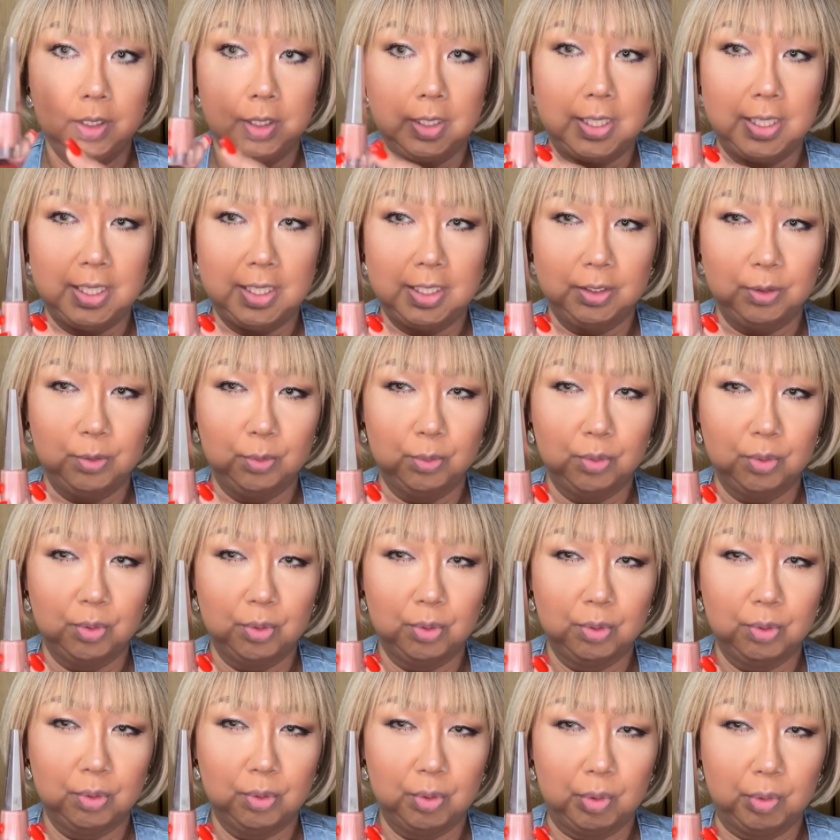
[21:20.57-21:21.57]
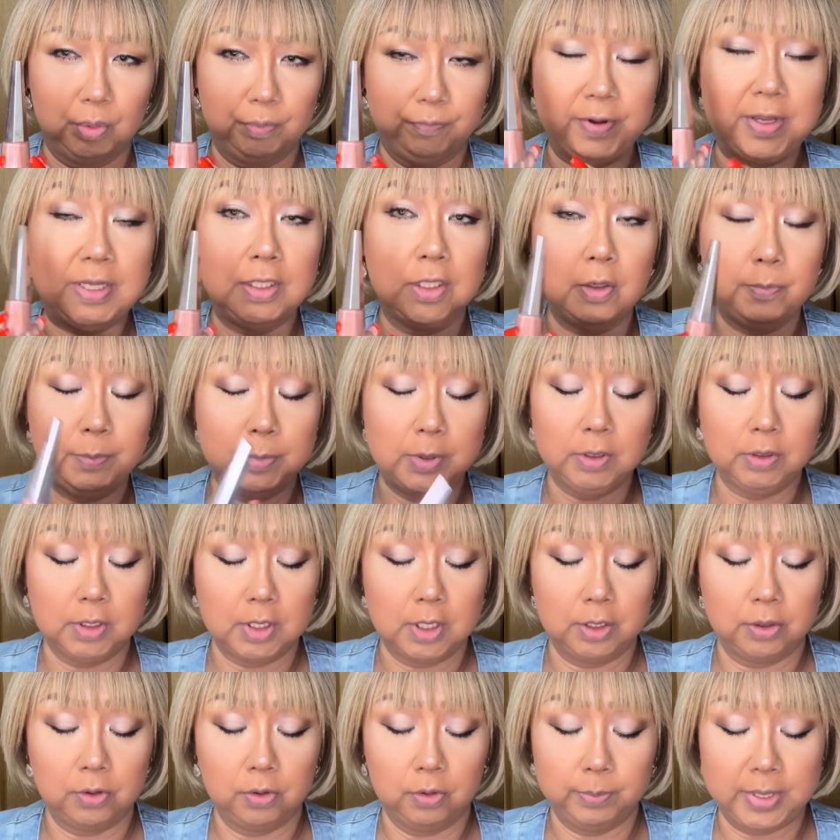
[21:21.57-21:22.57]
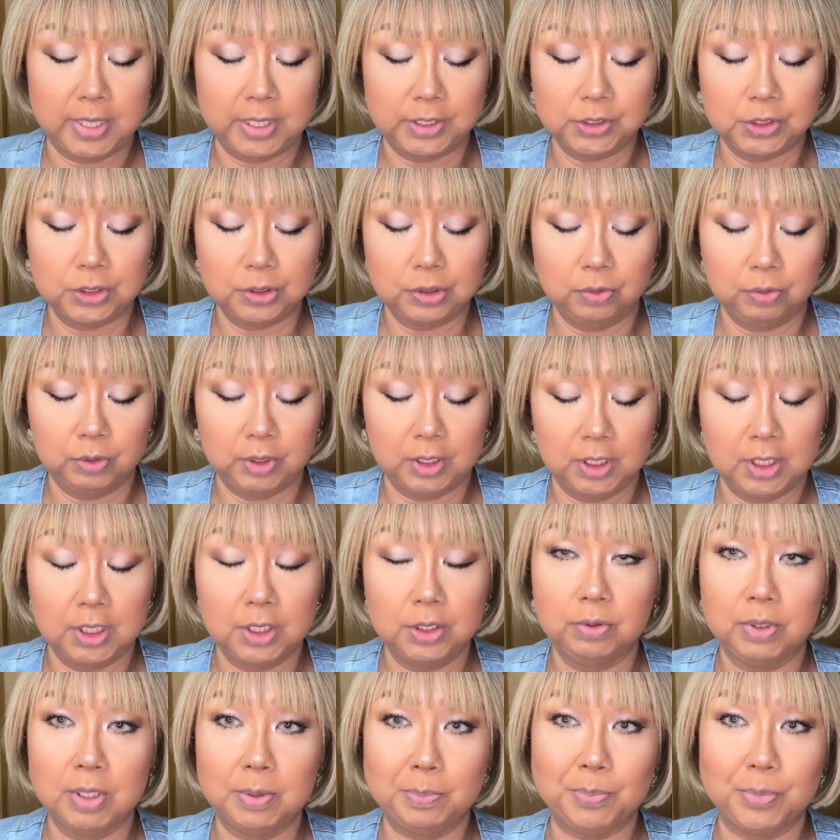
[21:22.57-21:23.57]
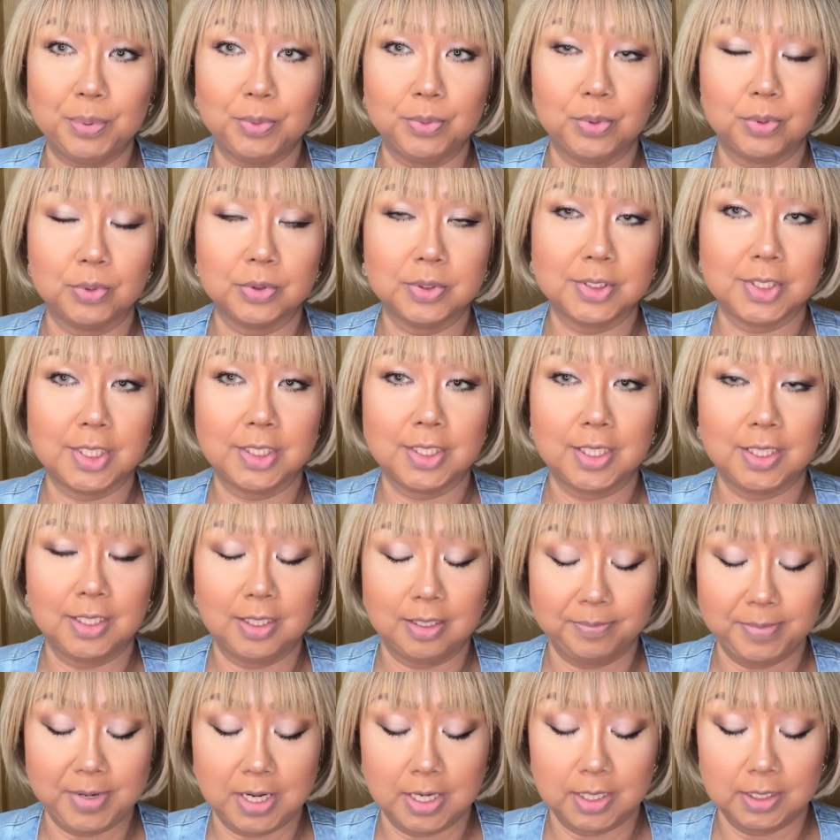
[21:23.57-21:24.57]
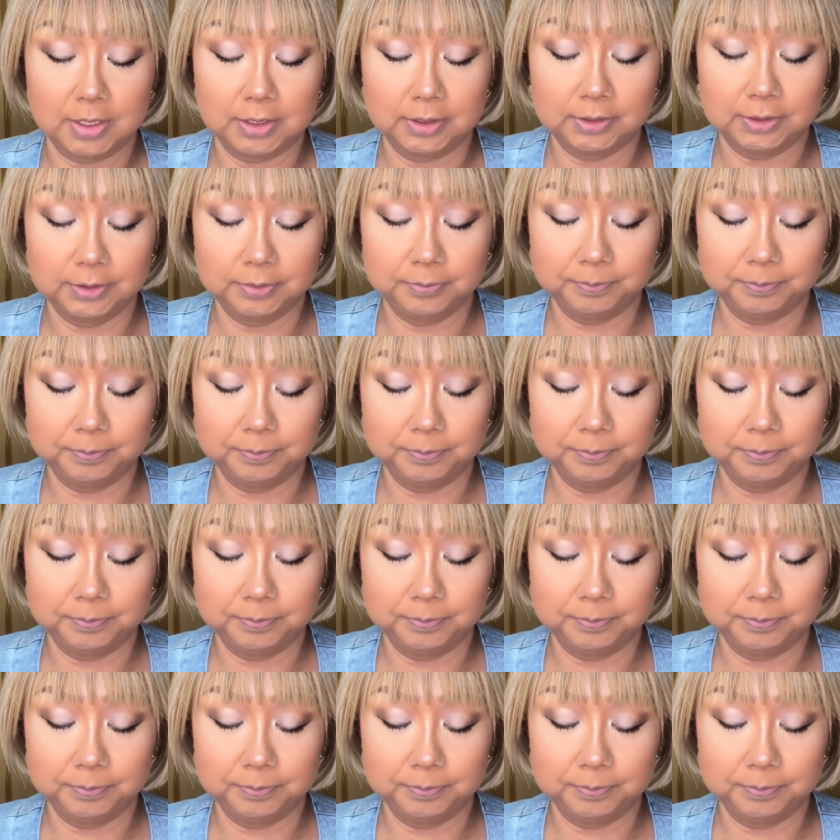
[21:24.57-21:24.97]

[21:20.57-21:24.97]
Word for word: えっ、ー、と、フェンティビューティーのベージュのリキッドリップをつけていきます。